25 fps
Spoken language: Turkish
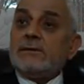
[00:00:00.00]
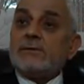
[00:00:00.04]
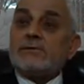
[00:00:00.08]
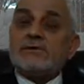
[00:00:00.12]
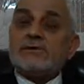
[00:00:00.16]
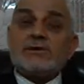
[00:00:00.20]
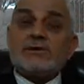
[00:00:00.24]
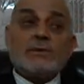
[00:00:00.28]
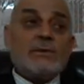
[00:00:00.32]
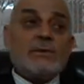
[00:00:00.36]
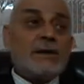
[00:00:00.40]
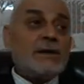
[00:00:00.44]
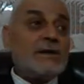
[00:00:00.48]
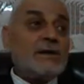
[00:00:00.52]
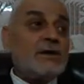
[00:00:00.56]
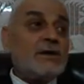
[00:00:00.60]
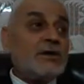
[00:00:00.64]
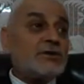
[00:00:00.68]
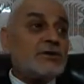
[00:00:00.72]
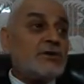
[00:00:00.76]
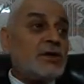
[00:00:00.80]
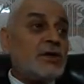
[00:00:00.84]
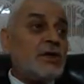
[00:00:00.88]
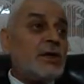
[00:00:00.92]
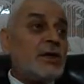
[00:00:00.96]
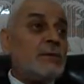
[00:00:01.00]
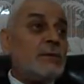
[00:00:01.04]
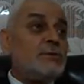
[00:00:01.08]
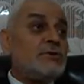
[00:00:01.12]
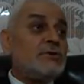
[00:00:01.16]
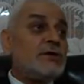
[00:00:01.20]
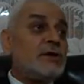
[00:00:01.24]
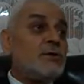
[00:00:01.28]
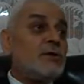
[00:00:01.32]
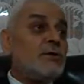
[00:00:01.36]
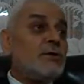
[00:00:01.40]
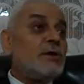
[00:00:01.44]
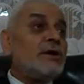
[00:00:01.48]
onun zamanında yaşayan Ebu
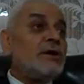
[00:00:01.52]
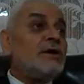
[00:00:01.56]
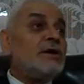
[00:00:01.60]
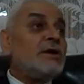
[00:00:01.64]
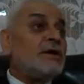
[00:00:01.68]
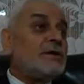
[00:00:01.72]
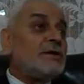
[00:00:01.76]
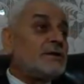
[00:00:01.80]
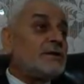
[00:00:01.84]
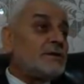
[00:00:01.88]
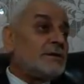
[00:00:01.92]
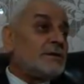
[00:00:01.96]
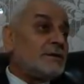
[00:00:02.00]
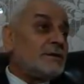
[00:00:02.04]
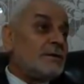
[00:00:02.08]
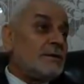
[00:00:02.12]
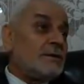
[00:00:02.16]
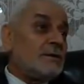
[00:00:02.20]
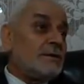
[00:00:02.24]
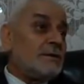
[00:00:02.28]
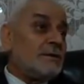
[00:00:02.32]
Cehil ona inanırdı.